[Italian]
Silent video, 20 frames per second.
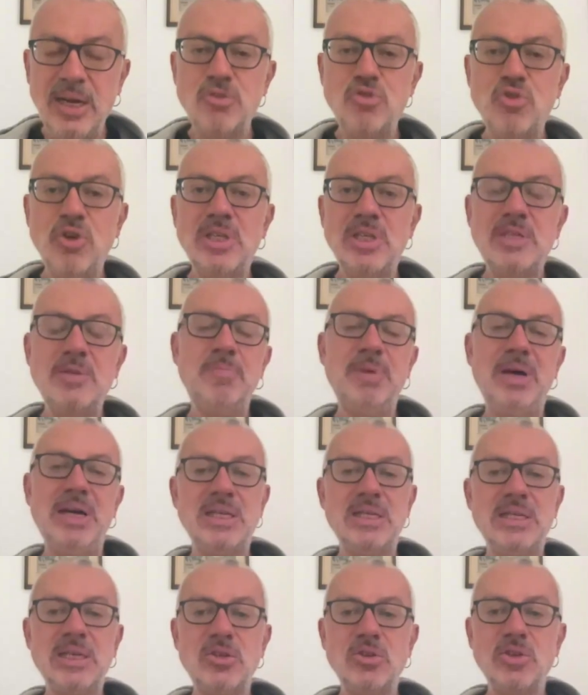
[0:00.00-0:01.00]
cioè si
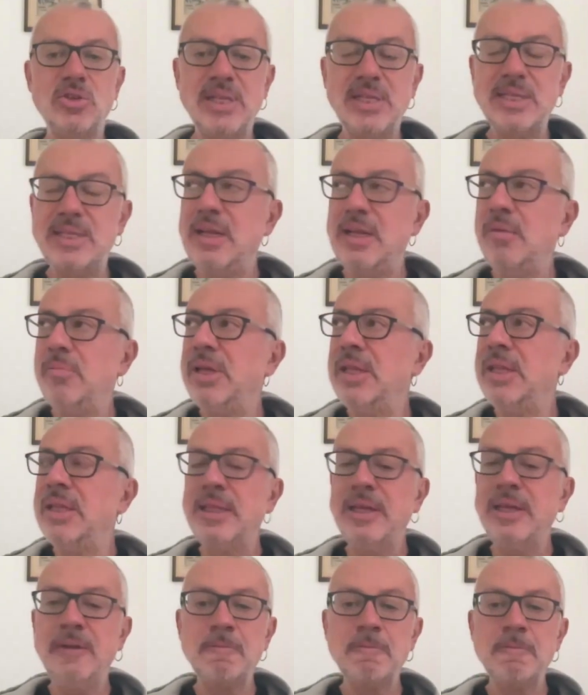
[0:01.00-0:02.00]
passa
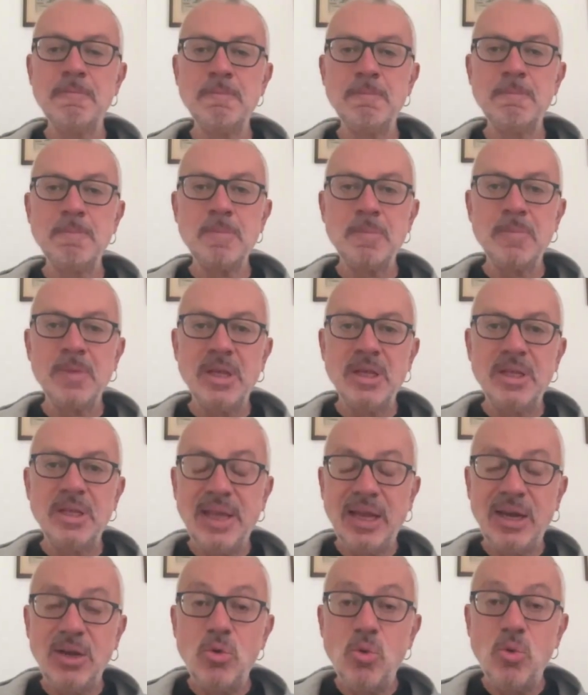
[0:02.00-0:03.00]
sostanzialmente
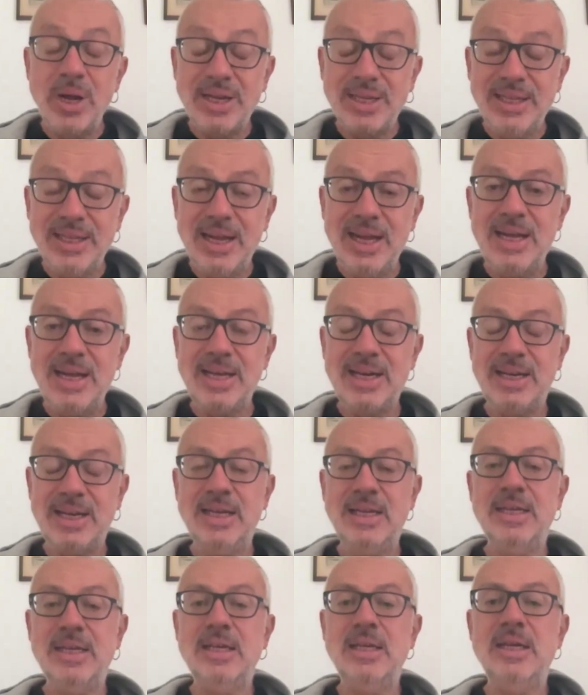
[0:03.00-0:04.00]
dal
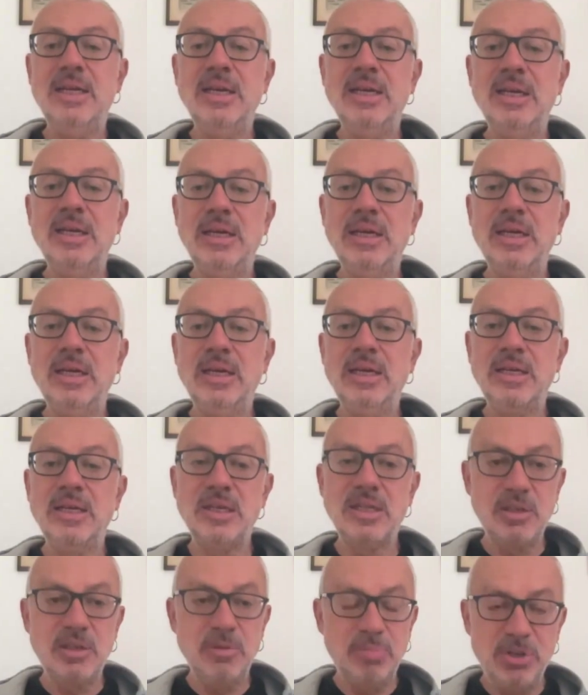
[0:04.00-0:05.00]
guardare eh,
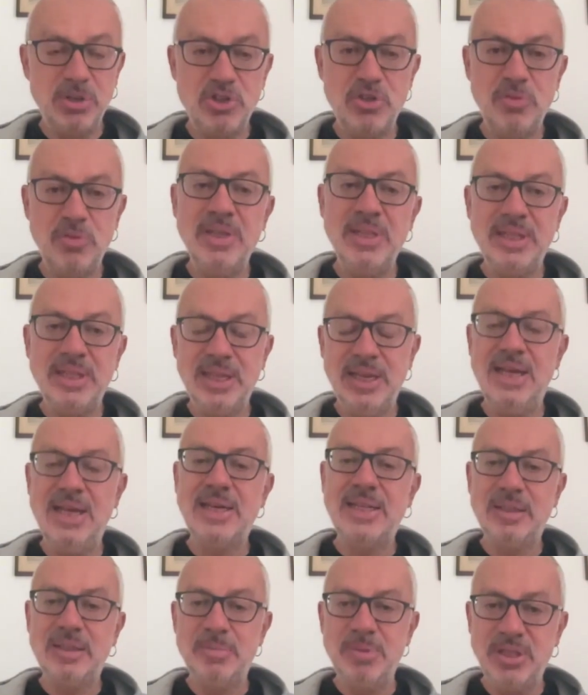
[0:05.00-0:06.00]
semplicemente
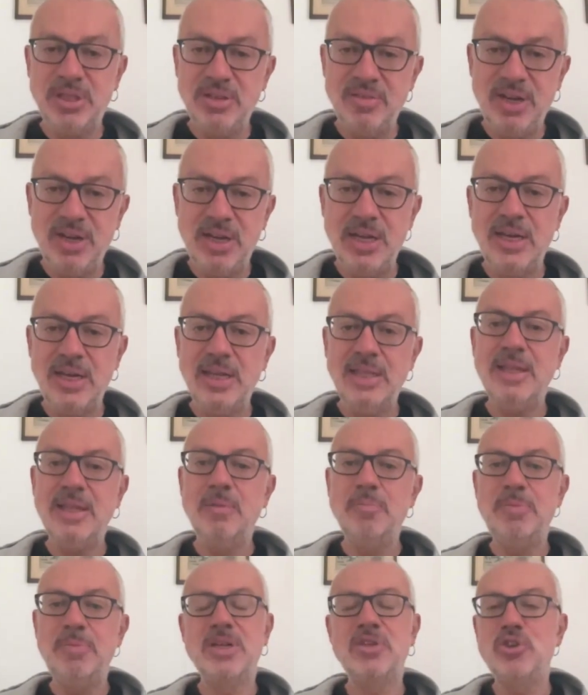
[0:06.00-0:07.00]
l'arte medievale,
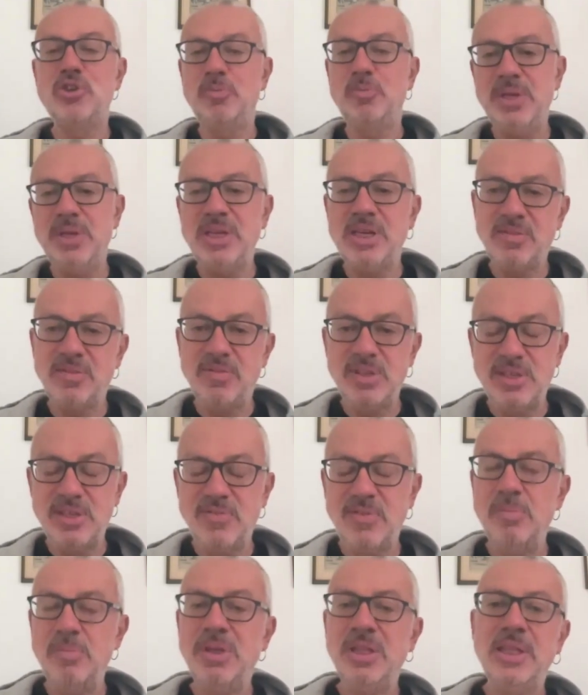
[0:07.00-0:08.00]
dal percepire
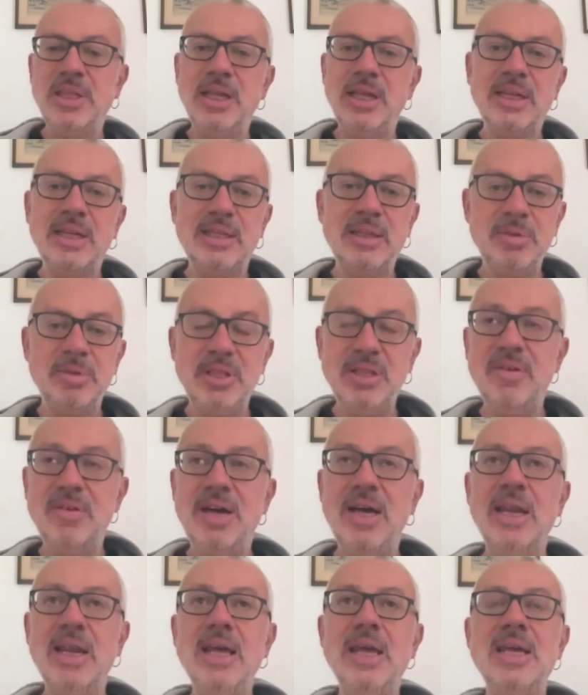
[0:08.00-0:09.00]
visivamente l'arte
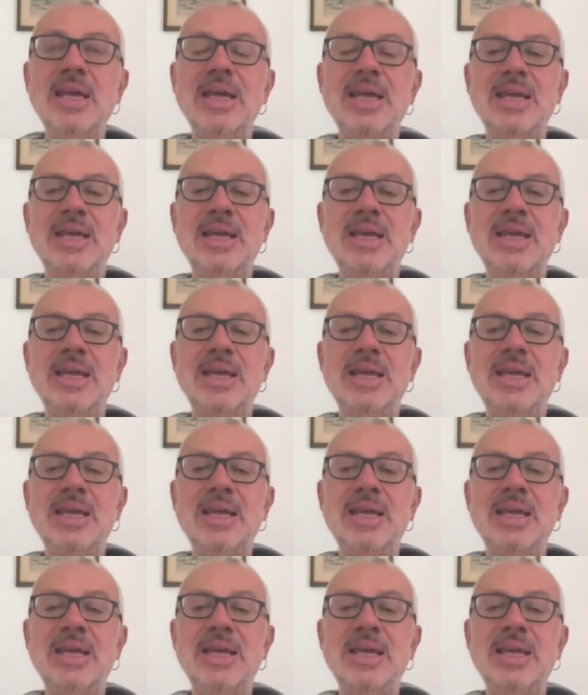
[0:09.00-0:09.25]
medievale,